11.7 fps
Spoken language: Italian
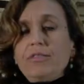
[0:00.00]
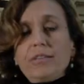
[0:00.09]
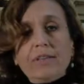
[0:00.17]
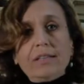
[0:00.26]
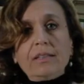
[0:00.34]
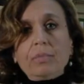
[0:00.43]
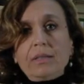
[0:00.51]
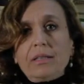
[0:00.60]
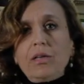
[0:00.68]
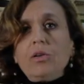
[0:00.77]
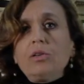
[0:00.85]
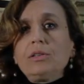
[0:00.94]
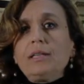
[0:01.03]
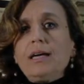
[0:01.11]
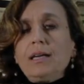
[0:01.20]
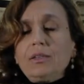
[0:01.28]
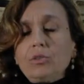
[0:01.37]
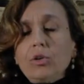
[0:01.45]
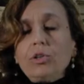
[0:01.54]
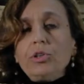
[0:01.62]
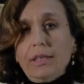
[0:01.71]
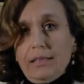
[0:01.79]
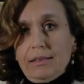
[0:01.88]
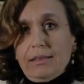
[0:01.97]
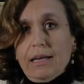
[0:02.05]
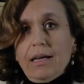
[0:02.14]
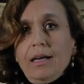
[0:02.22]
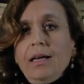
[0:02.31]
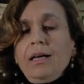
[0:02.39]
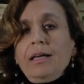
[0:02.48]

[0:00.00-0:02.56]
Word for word: fervente patriota Antonio Litta,